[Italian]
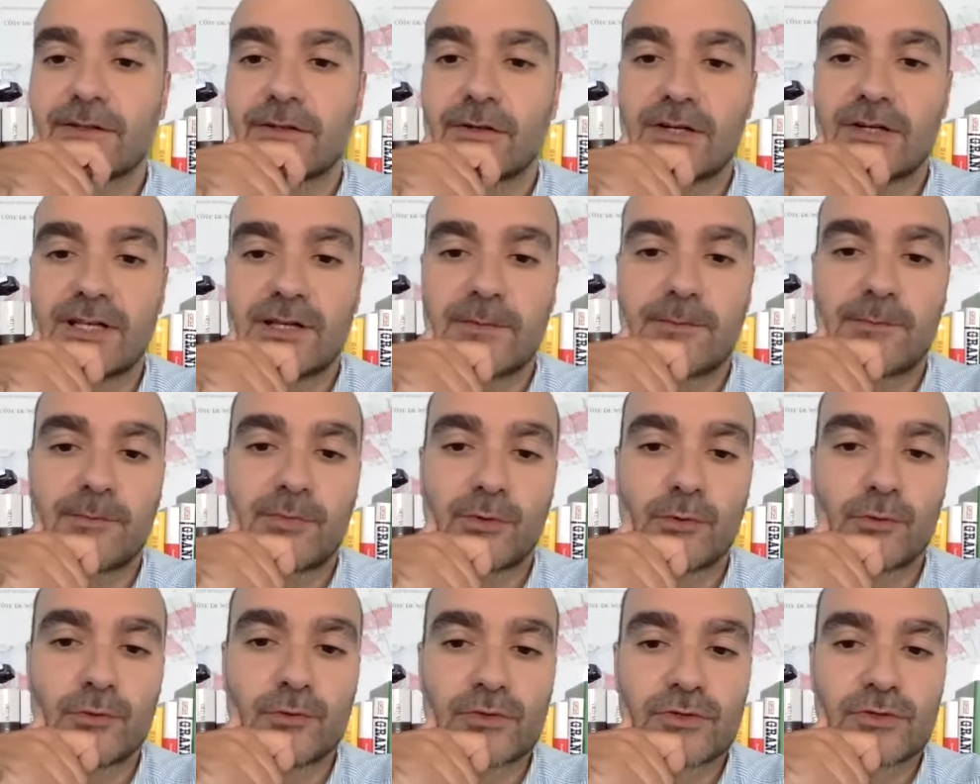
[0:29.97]
non è
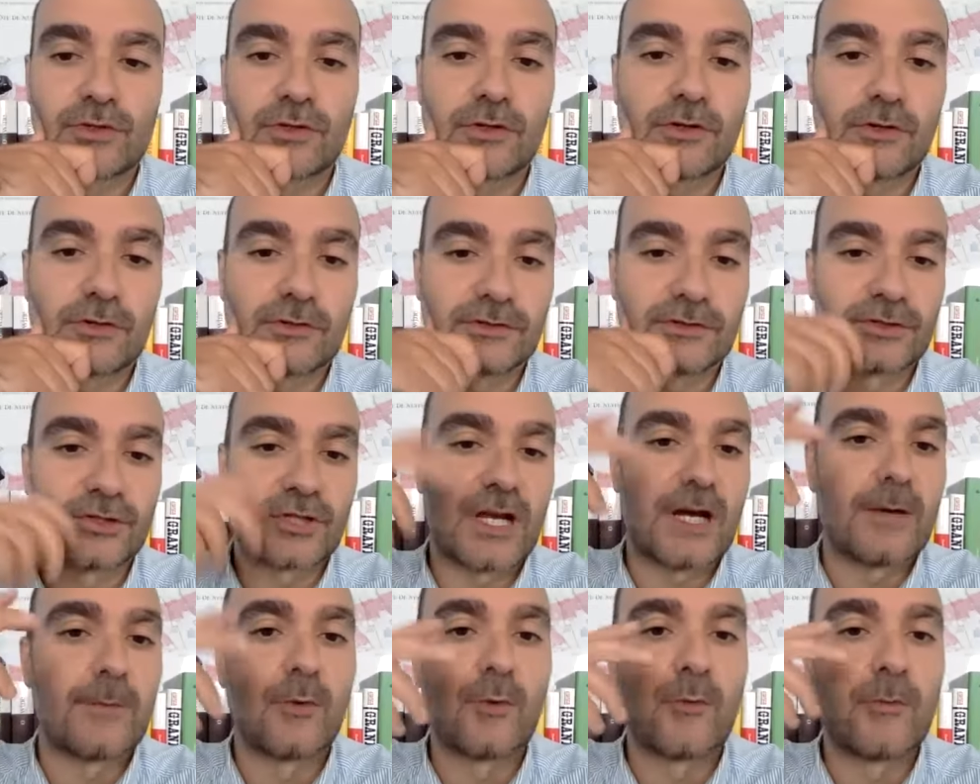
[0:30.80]
più solo
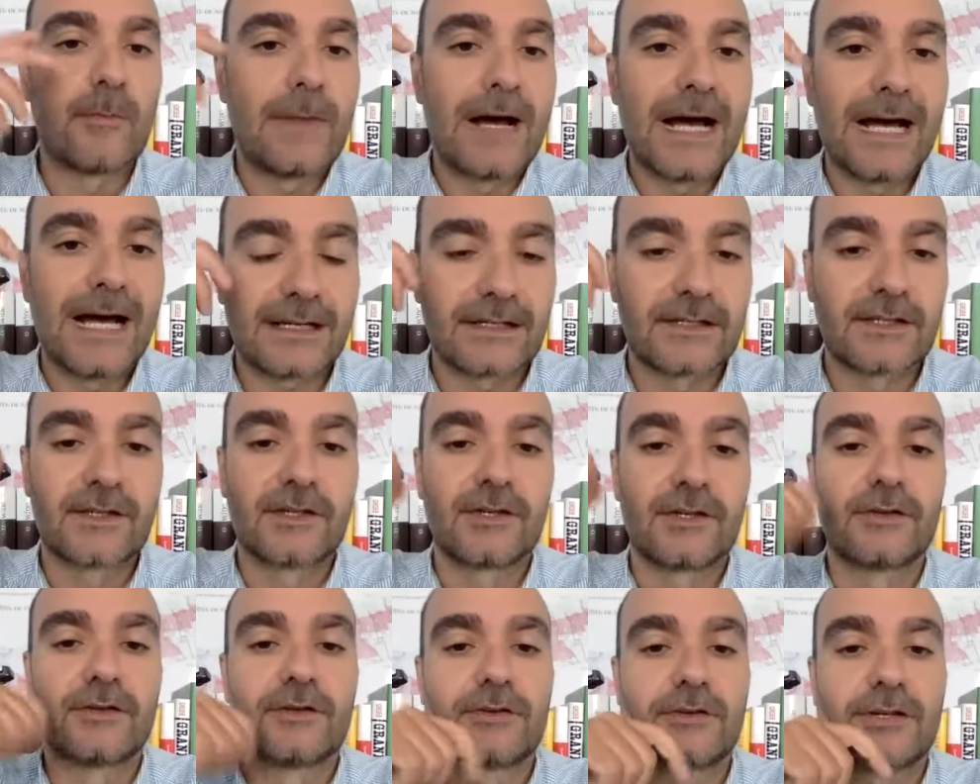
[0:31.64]
diciamo, un
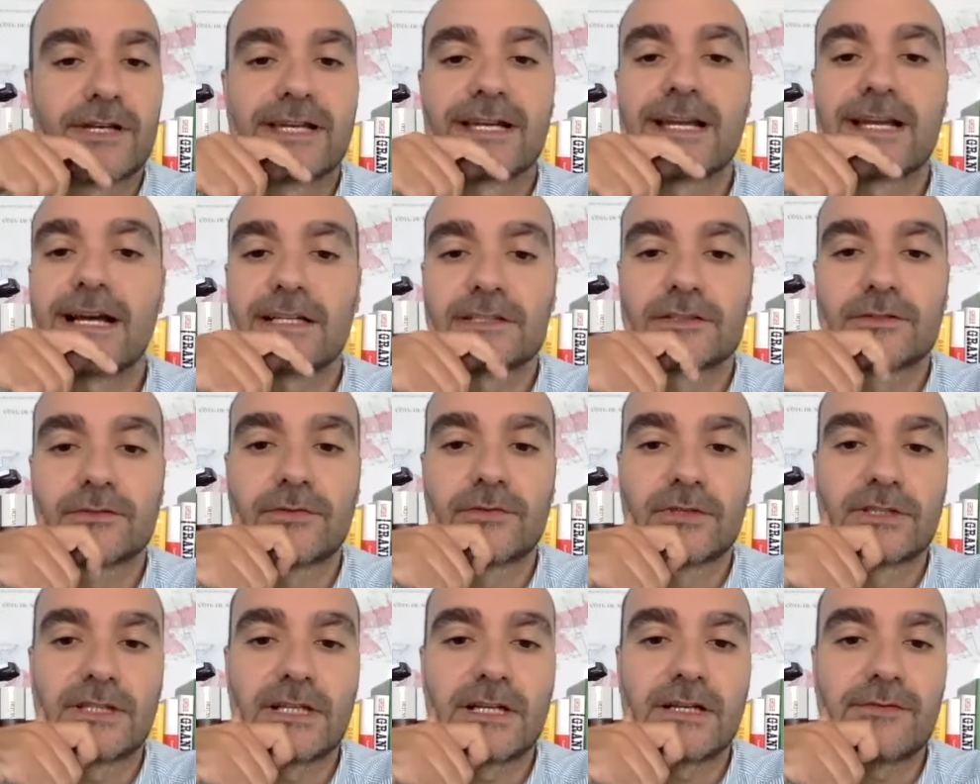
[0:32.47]
marchio legato a
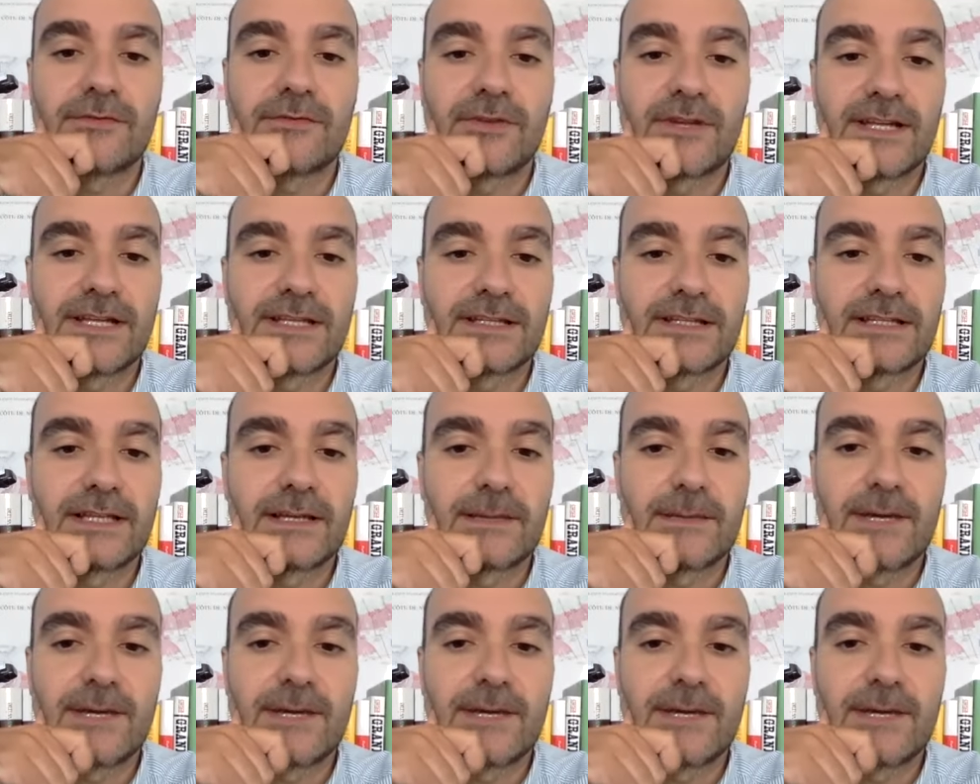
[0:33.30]
Fontana Fredda,